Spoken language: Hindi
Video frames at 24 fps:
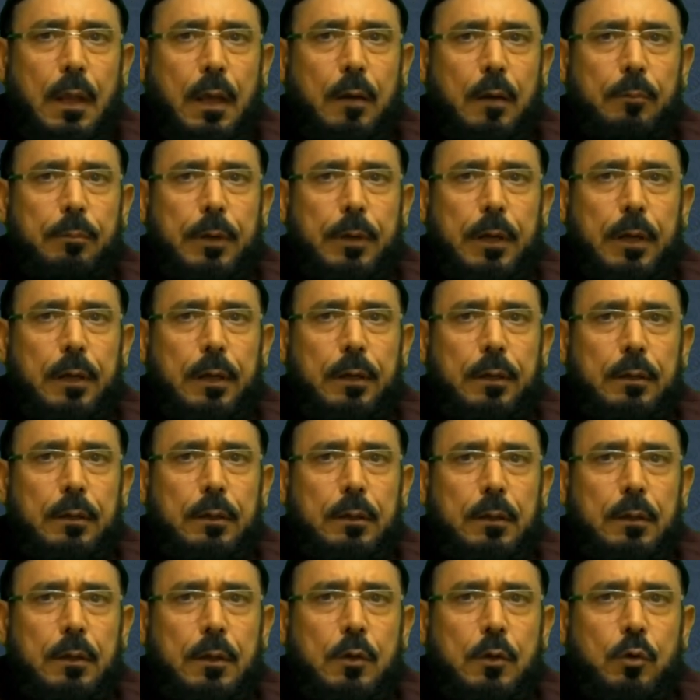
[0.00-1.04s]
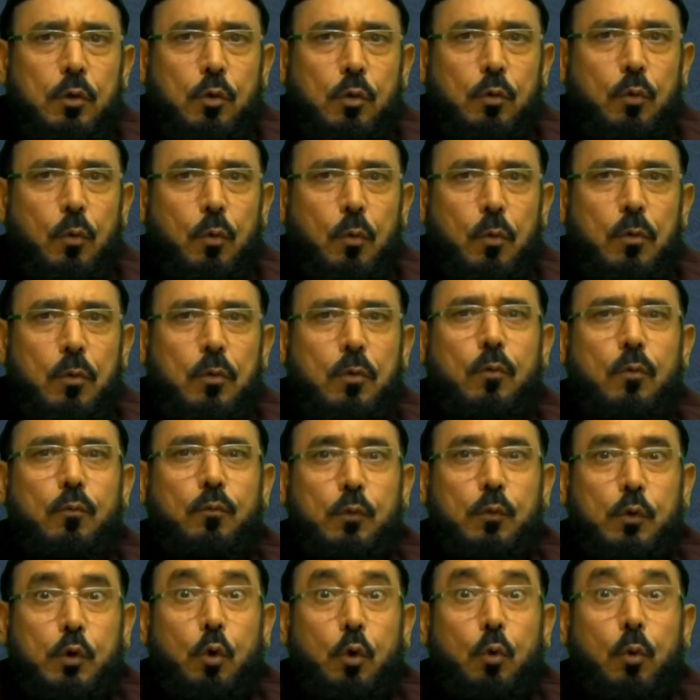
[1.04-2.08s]
अपना तो उन
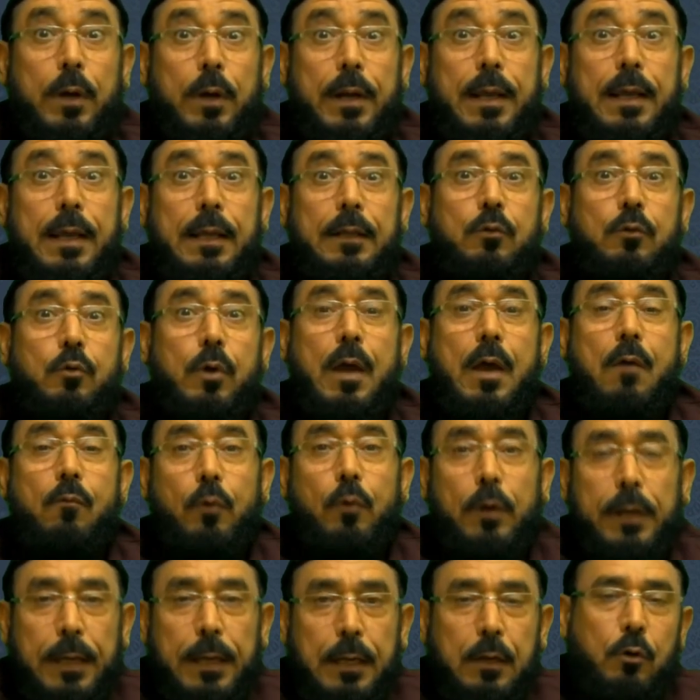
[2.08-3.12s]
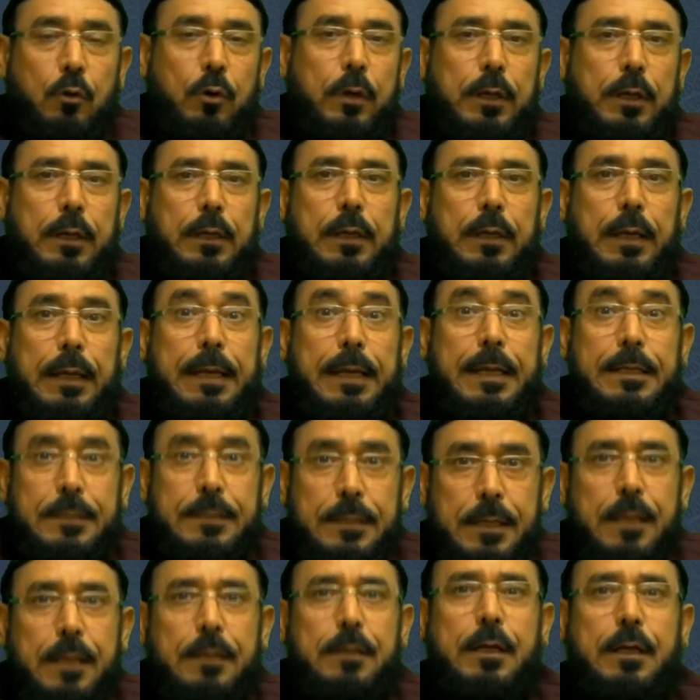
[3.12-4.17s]
टुकड़े जो है वो इन्होंने किए
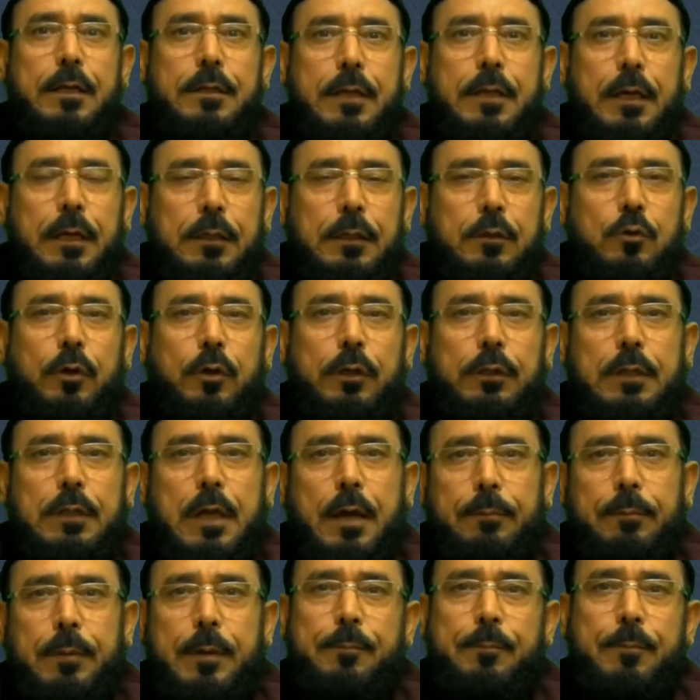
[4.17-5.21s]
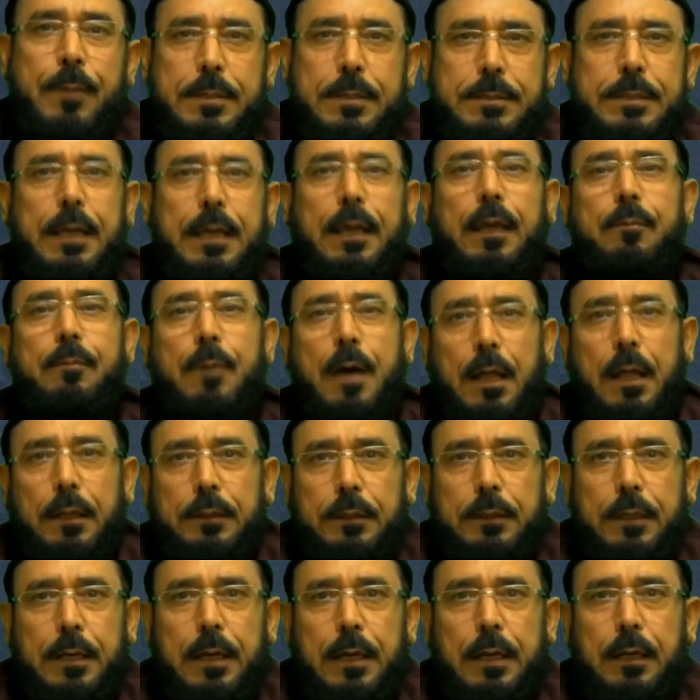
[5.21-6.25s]
निचले दर्जे की जो किताबें मज़े की
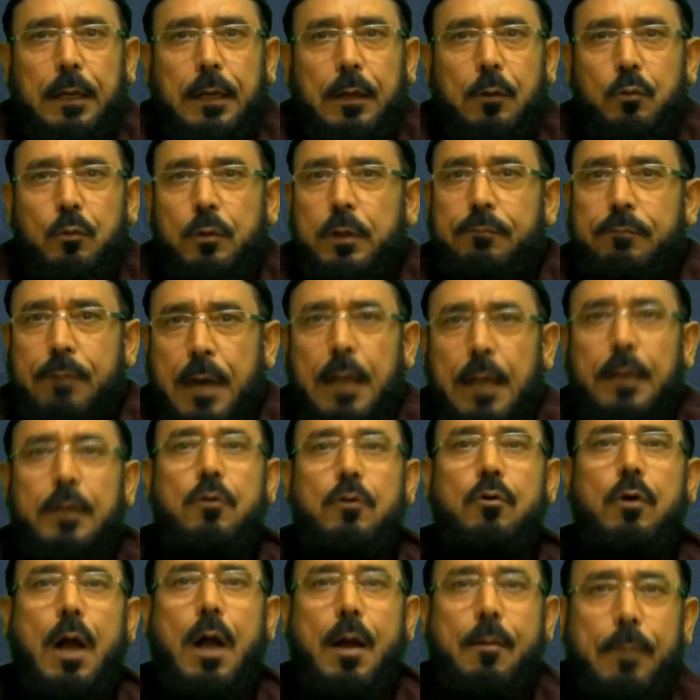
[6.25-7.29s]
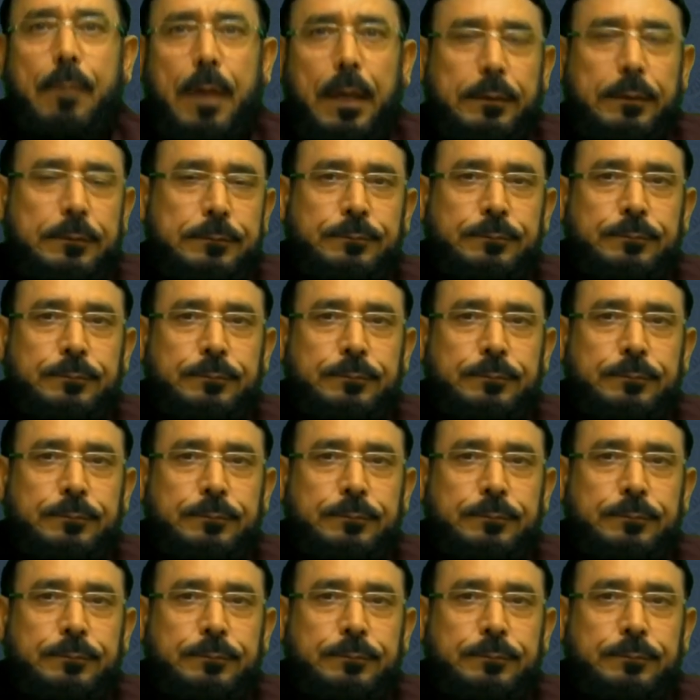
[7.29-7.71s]
बात यह है कि उनकी वैल्यू कम है